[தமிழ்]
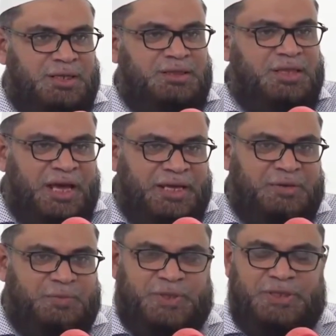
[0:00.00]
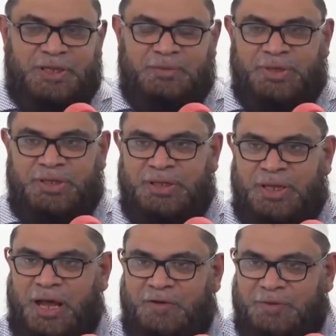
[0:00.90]
இத்தா இருப்பது என்பது
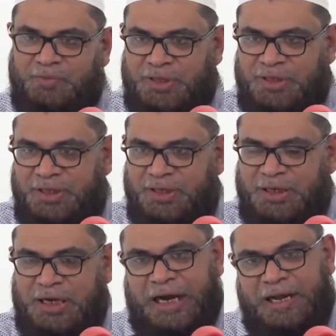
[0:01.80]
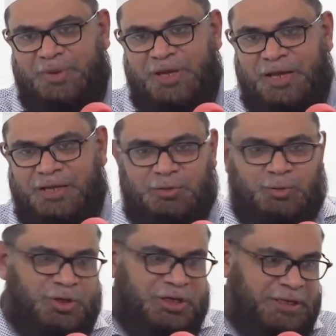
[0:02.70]
அவர் மீது கடமையாக
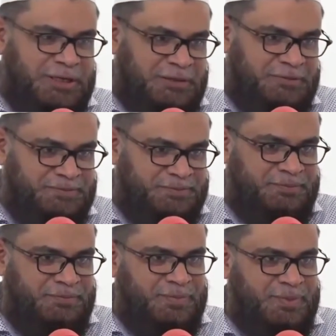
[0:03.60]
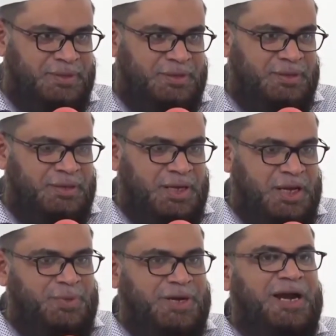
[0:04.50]
இருந்து கொண்டிருக்கிறது
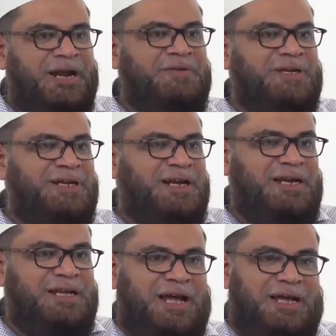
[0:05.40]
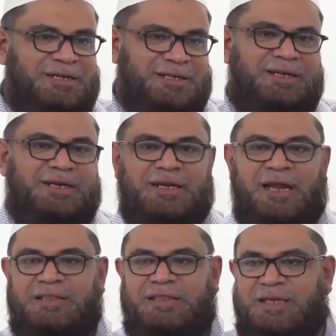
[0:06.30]
இப்போ கணவன் என்றால் யார் என்று
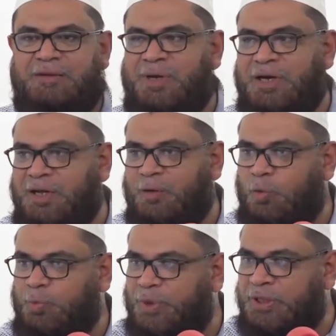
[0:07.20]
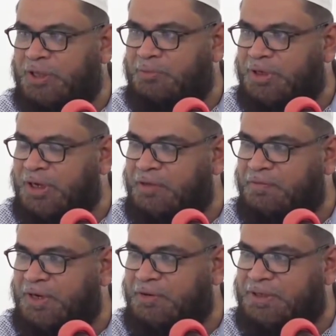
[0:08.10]
கேட்டால் திருமண ஒப்பந்தம்
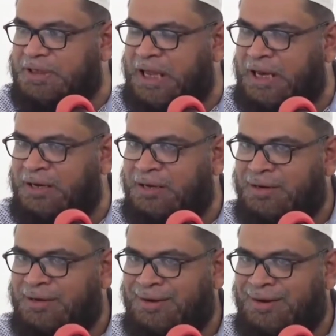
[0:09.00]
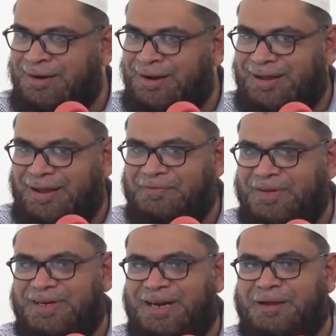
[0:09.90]
நிறைவேறிவிட்டால்
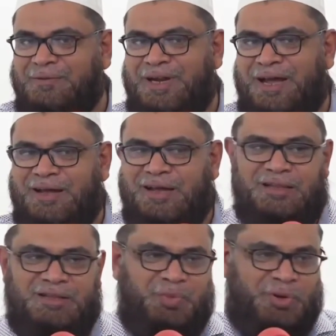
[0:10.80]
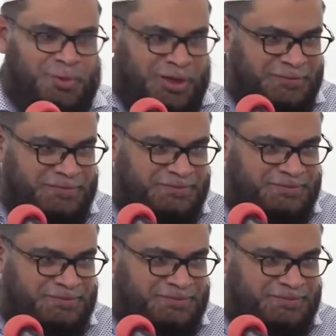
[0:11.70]
அவர் கணவனாக கருதப்படுவார்